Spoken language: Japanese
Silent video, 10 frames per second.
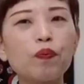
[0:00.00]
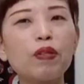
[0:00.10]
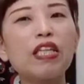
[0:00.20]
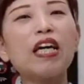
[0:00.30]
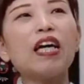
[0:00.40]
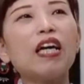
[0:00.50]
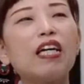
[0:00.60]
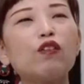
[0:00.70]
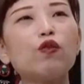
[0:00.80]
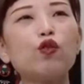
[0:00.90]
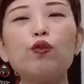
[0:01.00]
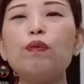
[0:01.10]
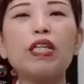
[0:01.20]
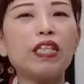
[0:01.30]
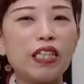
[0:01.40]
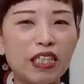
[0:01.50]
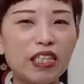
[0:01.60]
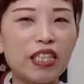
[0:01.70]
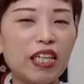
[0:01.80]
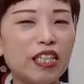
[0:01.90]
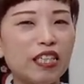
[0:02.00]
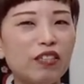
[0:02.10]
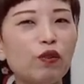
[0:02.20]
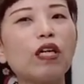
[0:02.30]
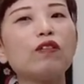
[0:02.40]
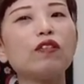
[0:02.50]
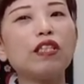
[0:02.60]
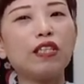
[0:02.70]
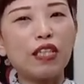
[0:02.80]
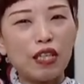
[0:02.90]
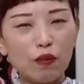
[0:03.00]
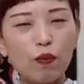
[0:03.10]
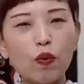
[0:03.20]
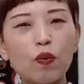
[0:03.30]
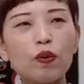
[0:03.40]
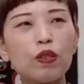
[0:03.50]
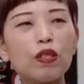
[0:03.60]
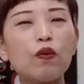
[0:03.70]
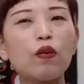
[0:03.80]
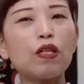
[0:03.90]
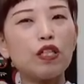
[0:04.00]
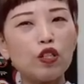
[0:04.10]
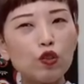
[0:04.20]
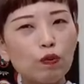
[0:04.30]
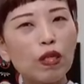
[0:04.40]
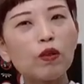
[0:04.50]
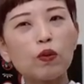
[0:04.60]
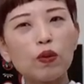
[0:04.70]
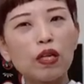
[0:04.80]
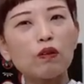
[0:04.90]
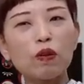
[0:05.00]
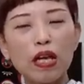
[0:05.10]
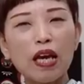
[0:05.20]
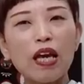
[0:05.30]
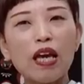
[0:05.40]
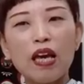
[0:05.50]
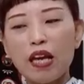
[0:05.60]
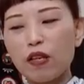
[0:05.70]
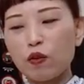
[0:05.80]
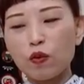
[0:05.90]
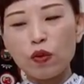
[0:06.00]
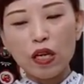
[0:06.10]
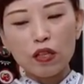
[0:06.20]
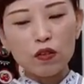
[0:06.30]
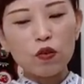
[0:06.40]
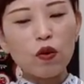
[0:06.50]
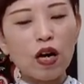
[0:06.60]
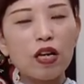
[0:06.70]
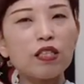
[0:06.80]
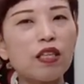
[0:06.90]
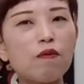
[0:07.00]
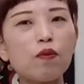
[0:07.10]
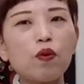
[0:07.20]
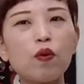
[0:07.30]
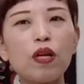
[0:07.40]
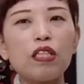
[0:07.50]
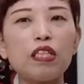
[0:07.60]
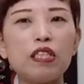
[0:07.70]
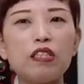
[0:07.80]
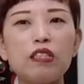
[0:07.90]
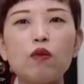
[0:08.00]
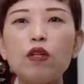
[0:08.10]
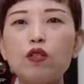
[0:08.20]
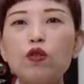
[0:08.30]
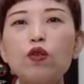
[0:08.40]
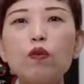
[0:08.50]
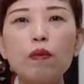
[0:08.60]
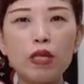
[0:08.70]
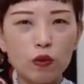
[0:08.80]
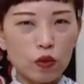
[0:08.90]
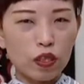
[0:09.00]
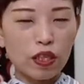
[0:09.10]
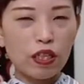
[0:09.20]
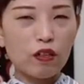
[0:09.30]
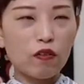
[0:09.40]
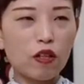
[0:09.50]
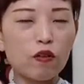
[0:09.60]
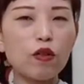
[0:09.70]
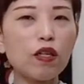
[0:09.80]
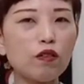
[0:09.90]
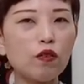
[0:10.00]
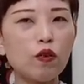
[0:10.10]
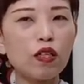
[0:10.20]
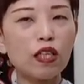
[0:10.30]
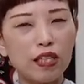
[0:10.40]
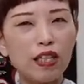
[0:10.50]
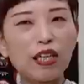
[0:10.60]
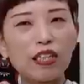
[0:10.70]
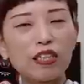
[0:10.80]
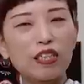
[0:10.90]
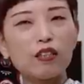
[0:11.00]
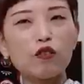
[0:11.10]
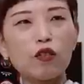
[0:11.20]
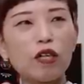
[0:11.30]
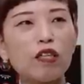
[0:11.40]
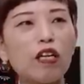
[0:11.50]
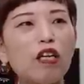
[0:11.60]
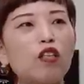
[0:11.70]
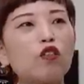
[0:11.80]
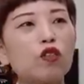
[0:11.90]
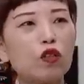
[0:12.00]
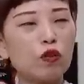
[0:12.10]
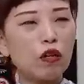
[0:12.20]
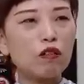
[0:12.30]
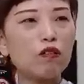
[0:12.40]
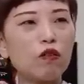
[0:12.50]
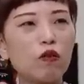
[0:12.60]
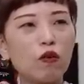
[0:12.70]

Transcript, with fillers: またあの準備ができ次第となるんですけれども実はこれ 20m なので、えっと、裏布が全部これにこれ 14m しかないので裏布が足りなかったんですよねそして裏布